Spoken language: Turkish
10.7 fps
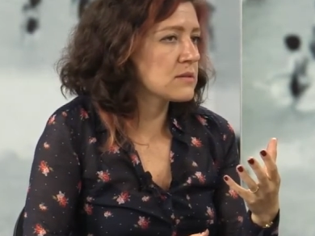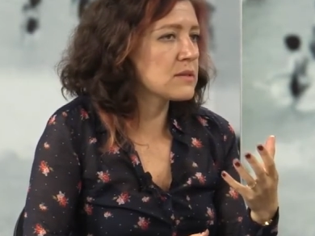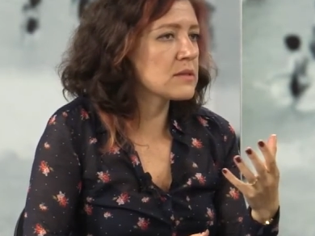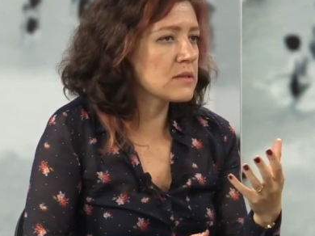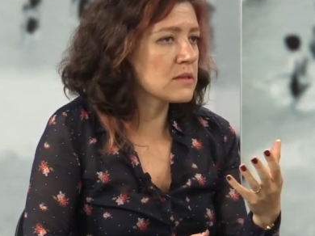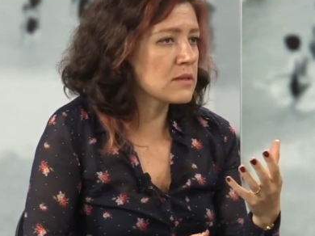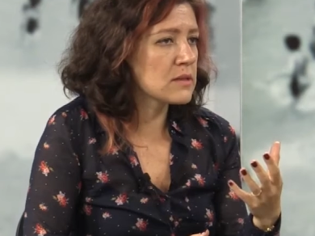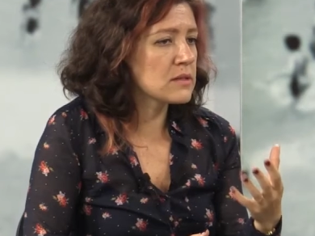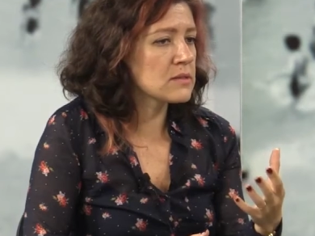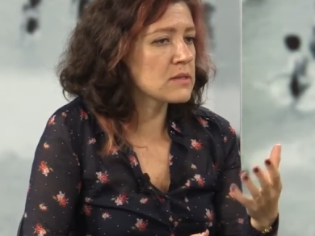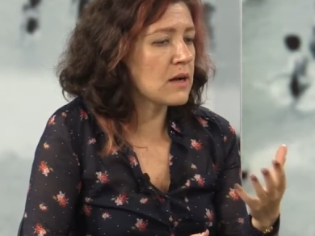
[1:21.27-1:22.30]

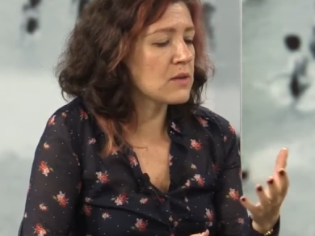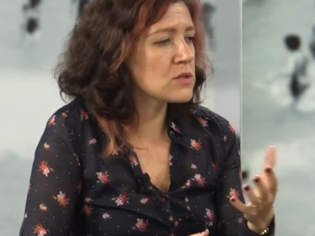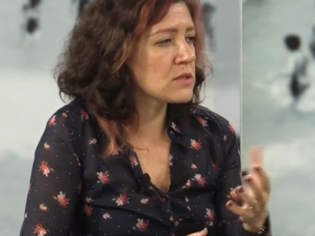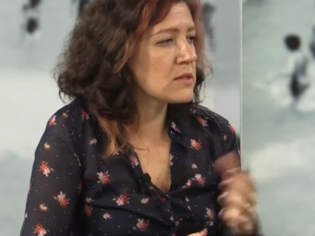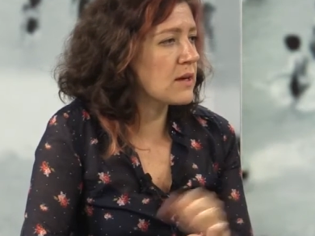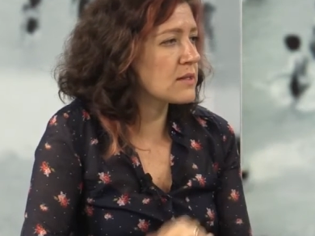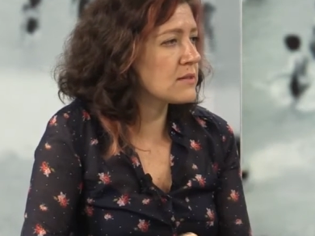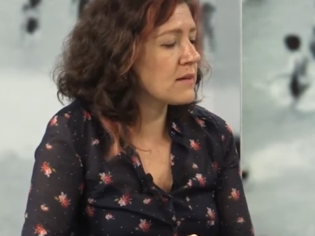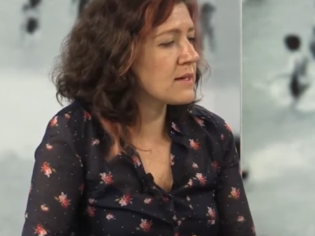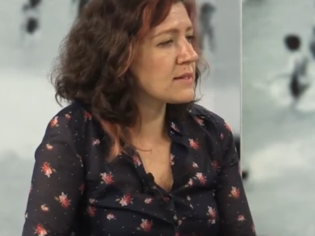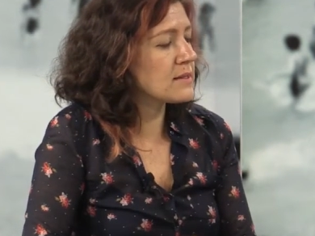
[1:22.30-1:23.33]
tanıklıklarını savcılıklarda
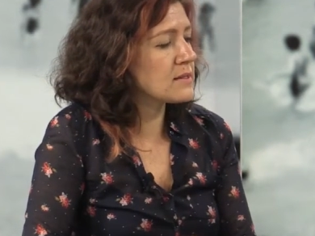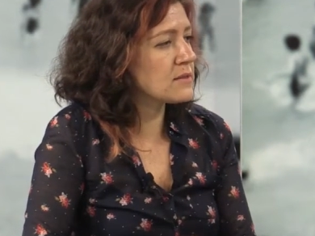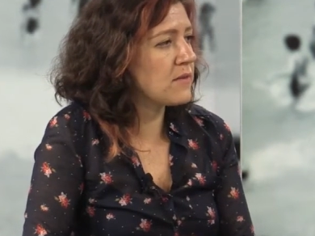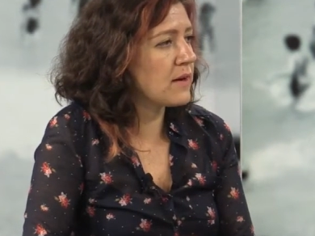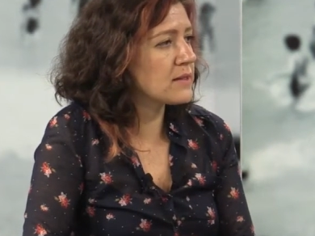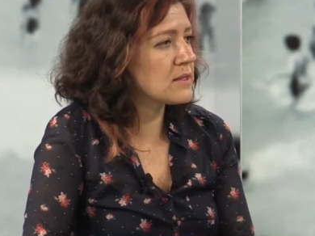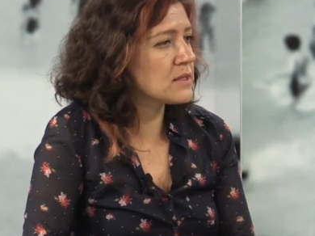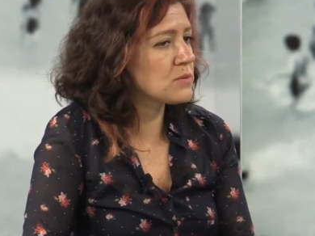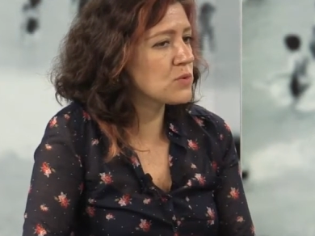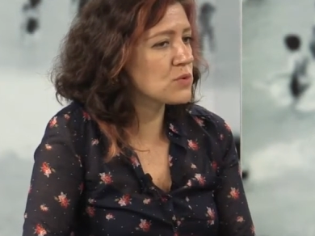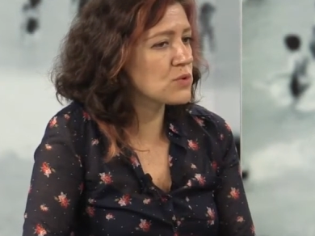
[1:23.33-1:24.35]
verdikleri
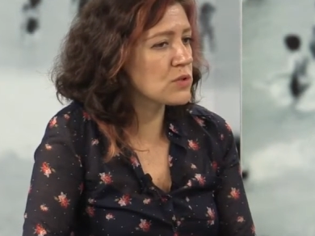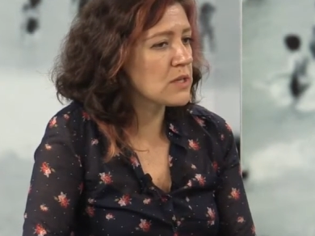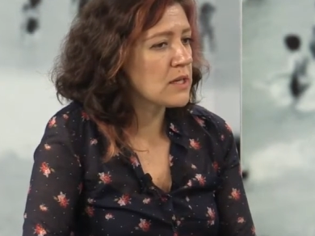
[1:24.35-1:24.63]
ifadeleri bir okuyun.